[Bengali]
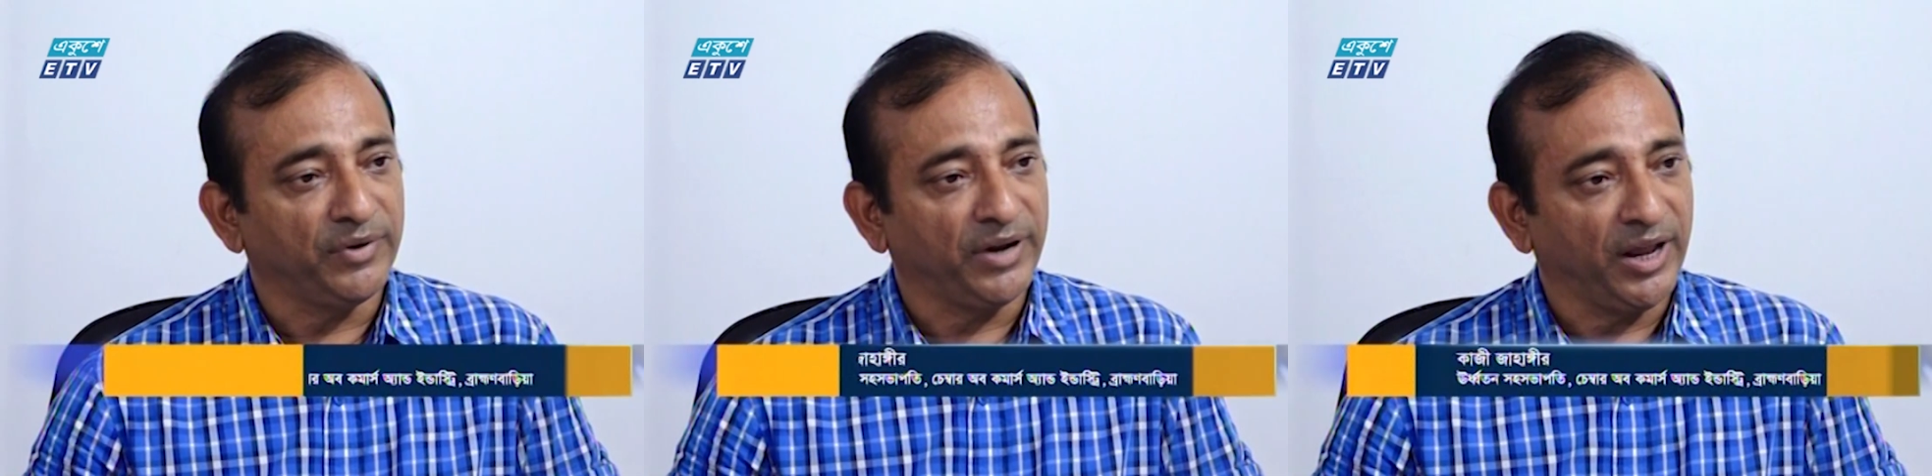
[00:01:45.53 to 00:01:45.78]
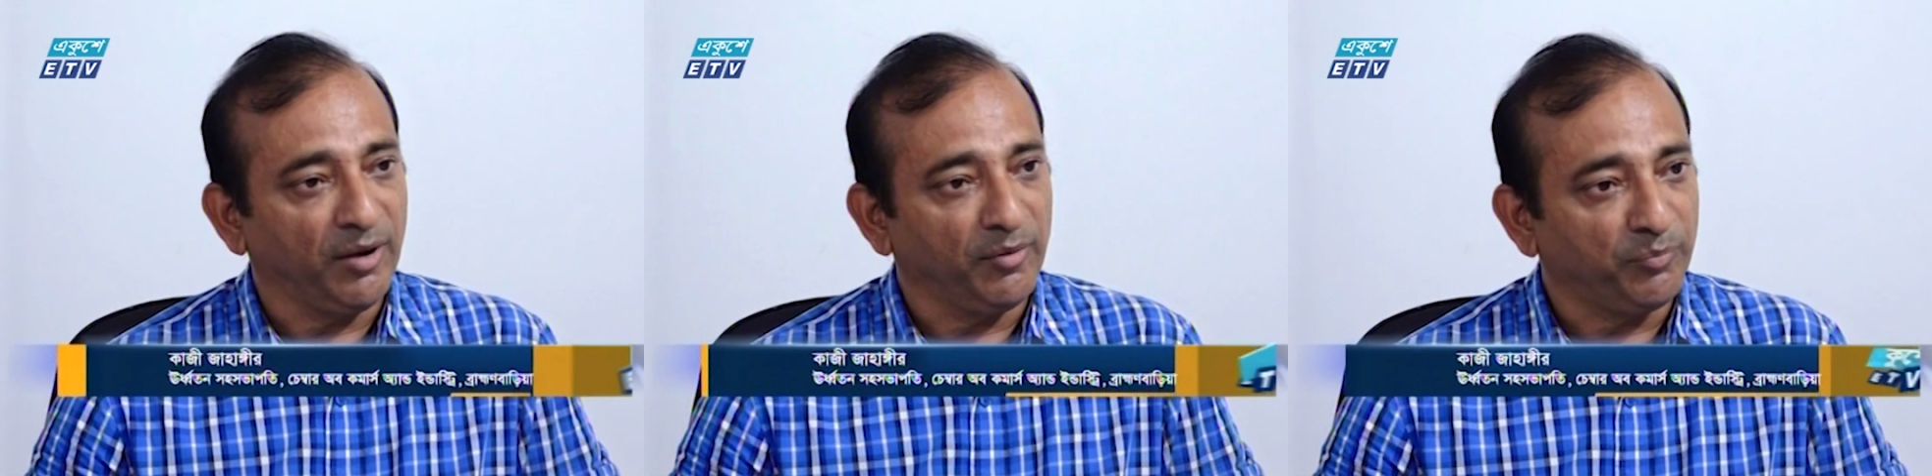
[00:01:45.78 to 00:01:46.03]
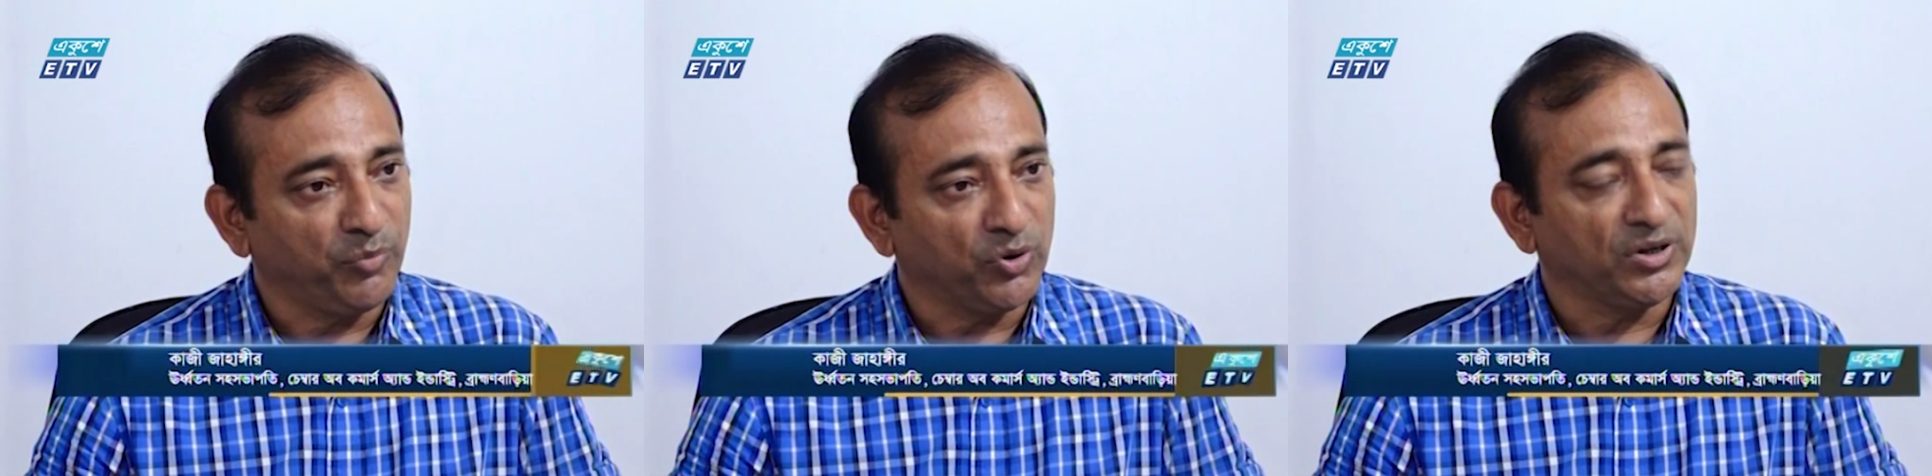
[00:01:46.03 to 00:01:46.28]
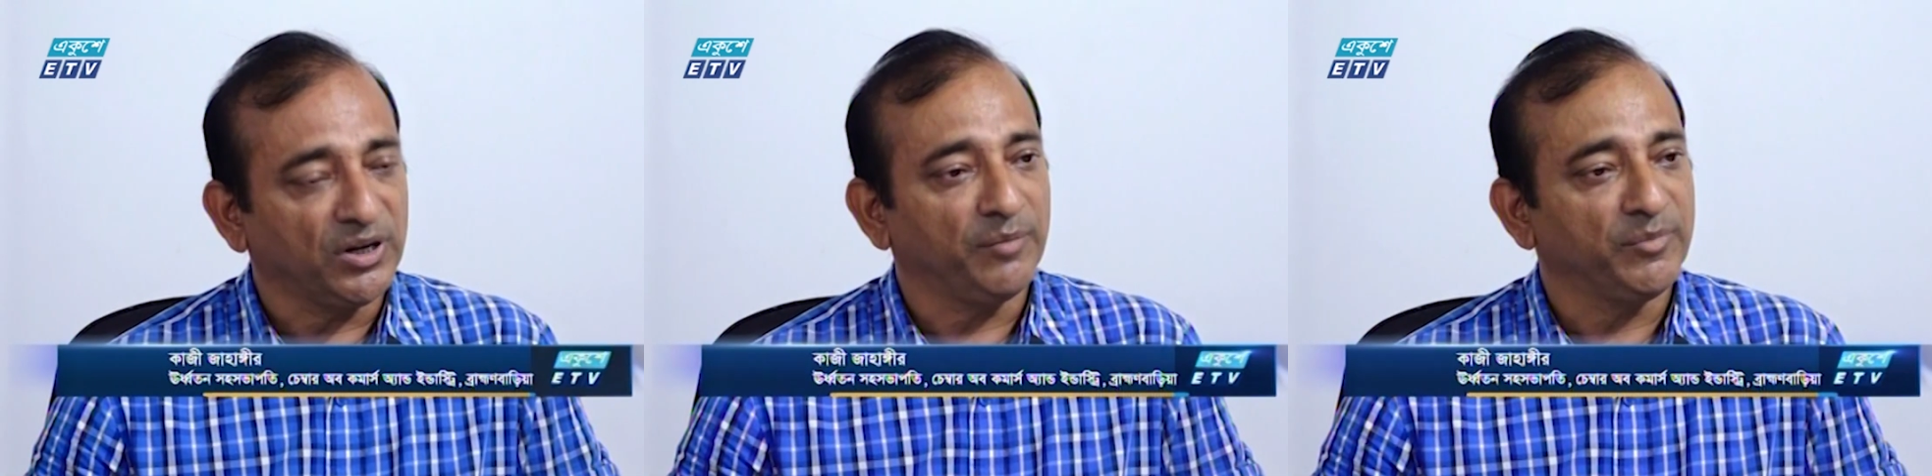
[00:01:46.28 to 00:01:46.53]

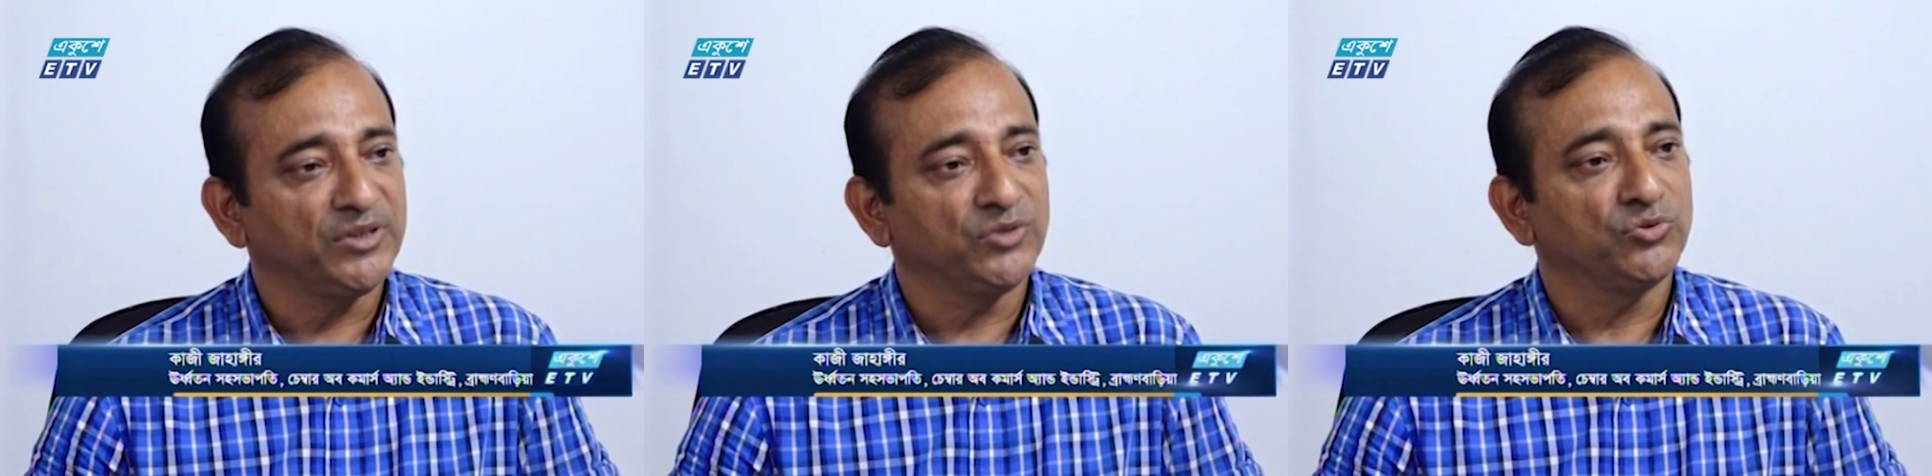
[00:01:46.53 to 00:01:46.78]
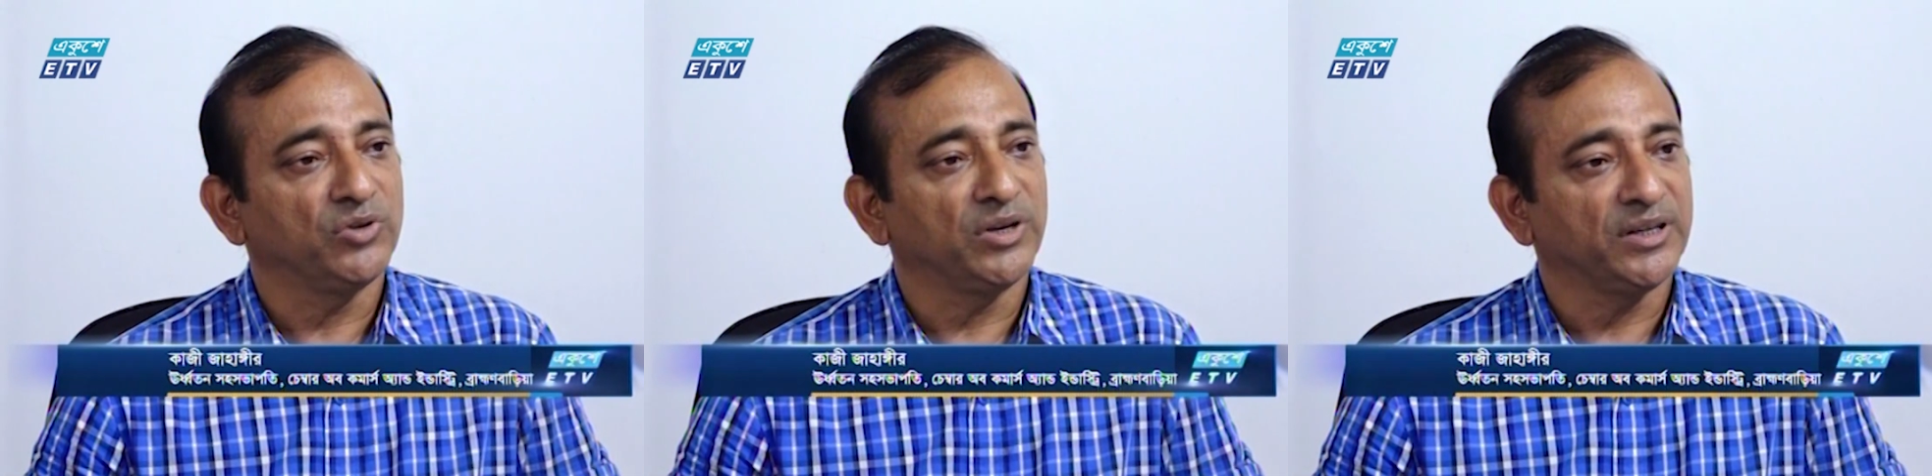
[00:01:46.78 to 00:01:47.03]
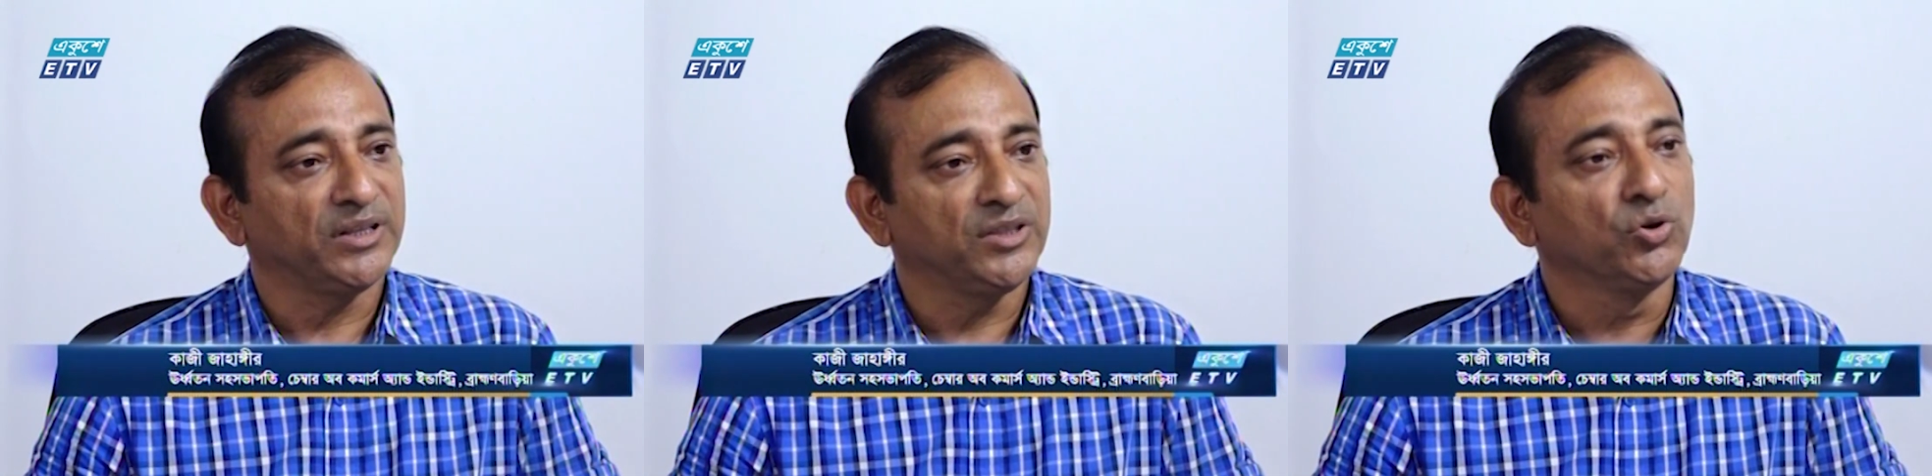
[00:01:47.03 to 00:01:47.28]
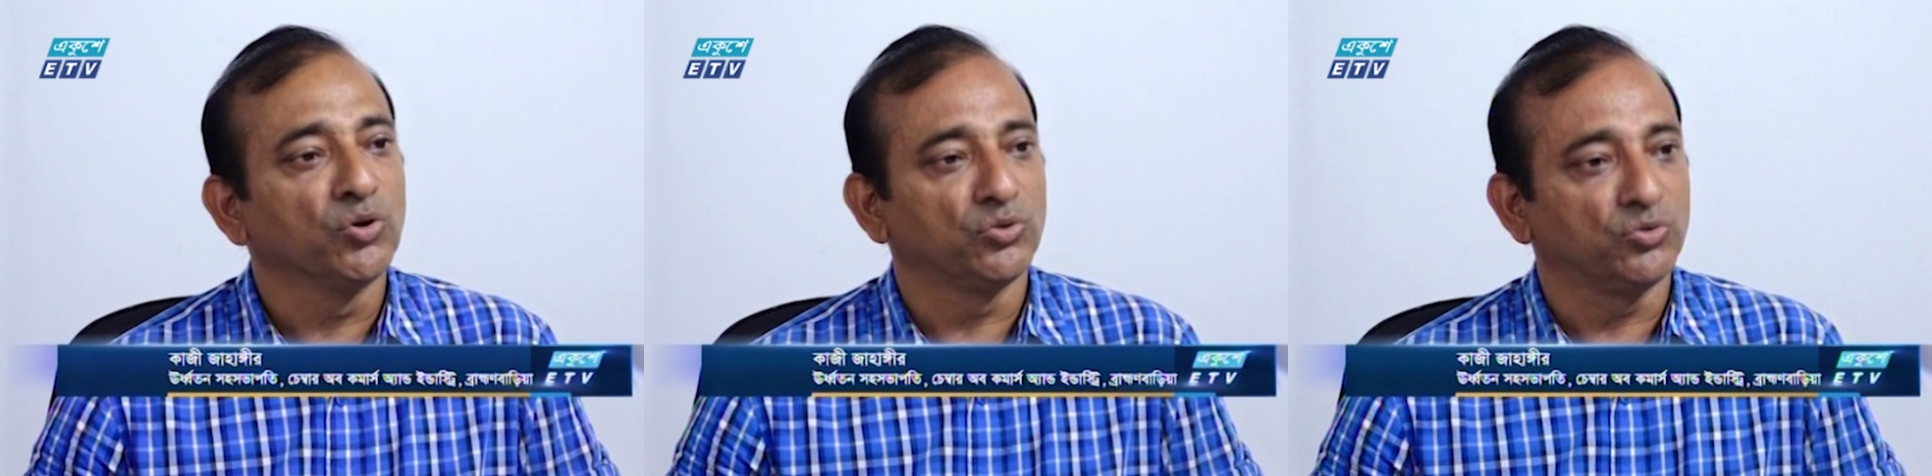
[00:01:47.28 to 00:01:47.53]
রেলপথটা আমাদের জন্য একটা
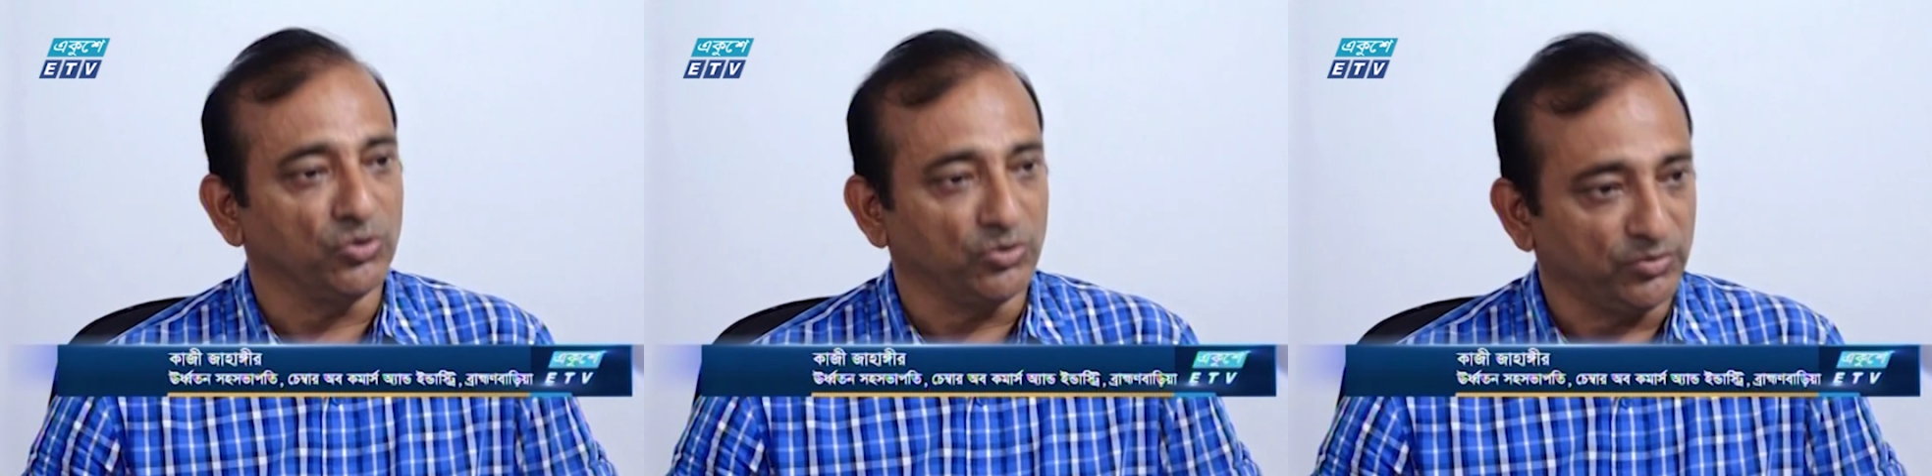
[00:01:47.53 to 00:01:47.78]
দিগন্ত